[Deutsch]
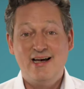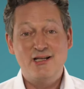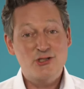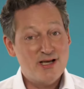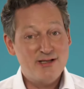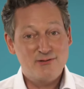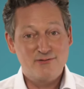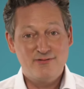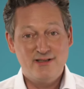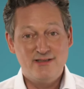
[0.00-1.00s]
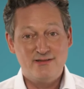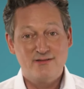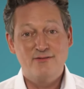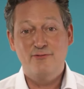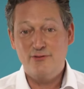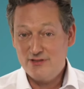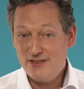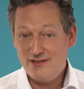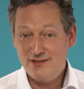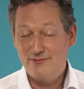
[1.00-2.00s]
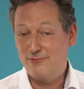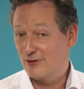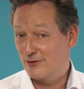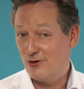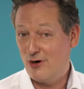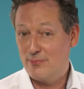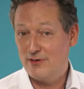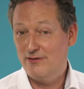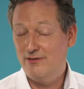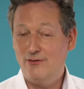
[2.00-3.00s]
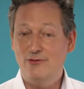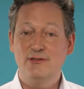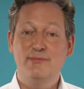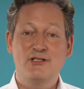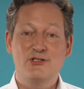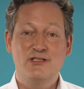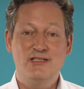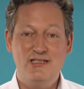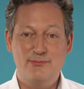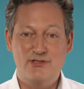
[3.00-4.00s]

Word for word: Entscheidungen fällen. Für sich, für Ihren Körper und die Menschen, die Ihnen lieb